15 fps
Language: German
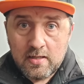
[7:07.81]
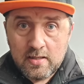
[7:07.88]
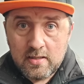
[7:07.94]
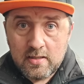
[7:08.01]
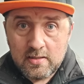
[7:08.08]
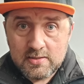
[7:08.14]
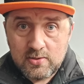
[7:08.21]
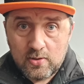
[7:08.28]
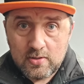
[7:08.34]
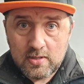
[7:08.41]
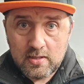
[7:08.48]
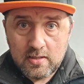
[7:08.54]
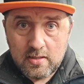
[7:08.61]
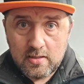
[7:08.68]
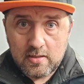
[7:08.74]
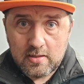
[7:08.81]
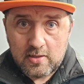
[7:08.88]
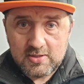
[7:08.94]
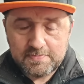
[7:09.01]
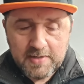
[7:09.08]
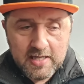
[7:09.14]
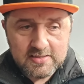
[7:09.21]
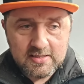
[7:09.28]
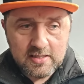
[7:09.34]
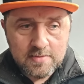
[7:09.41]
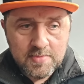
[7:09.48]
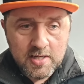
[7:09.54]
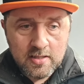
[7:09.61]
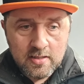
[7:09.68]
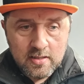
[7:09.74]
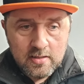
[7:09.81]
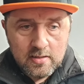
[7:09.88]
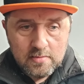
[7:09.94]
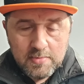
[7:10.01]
äh, sag äh, ganz passend immer,